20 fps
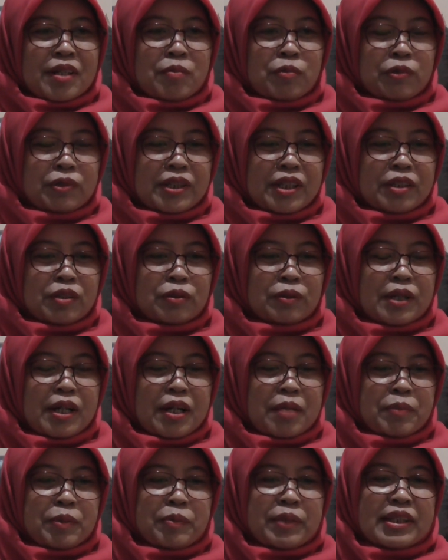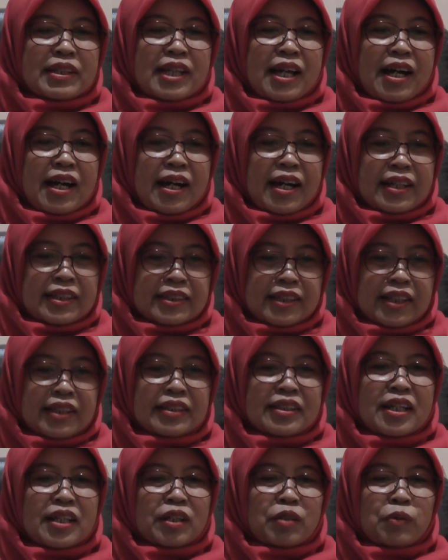Kemudian juga meminta
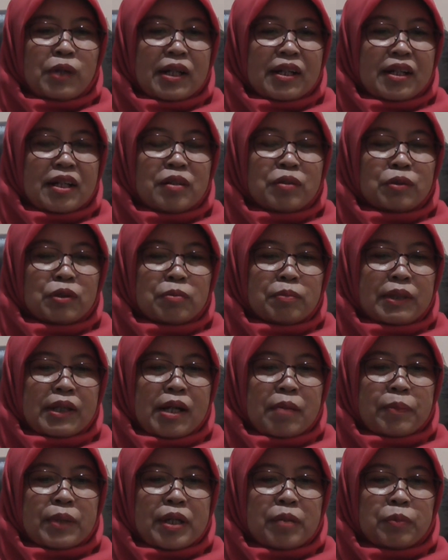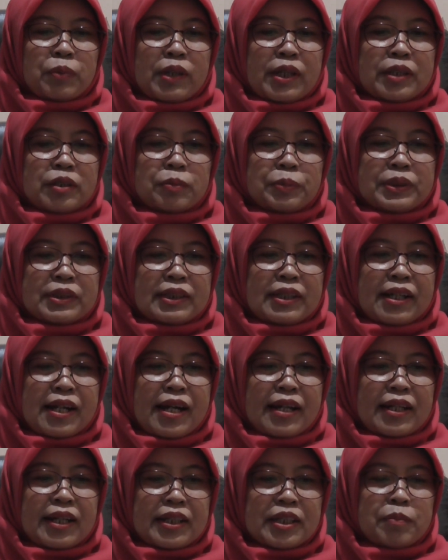ASN dan keluarga untuk menerapkan pola hidup
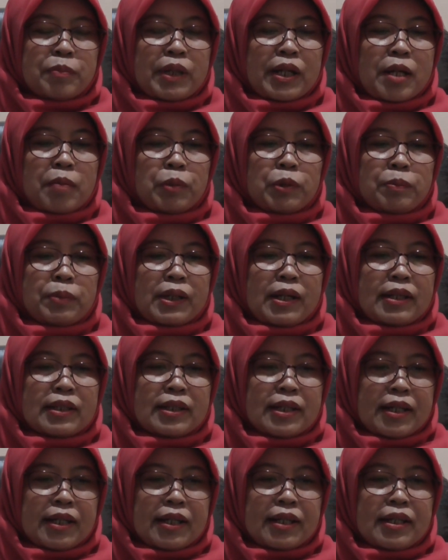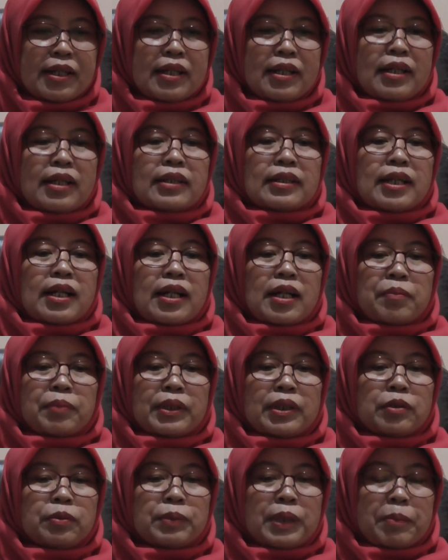sederhana dimanapun berada dalam
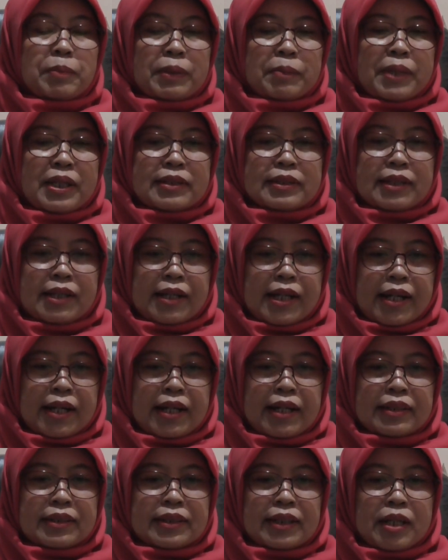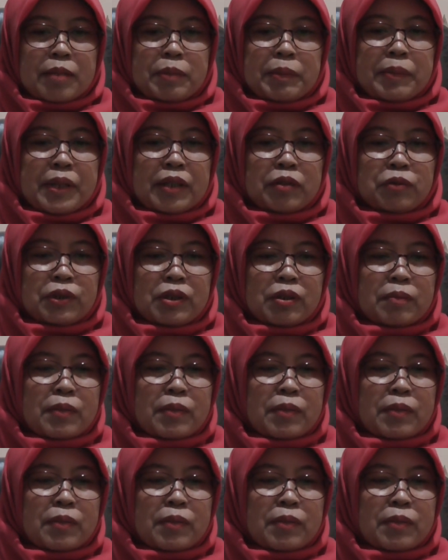kehidupan bermasyarakat dengan mematuhi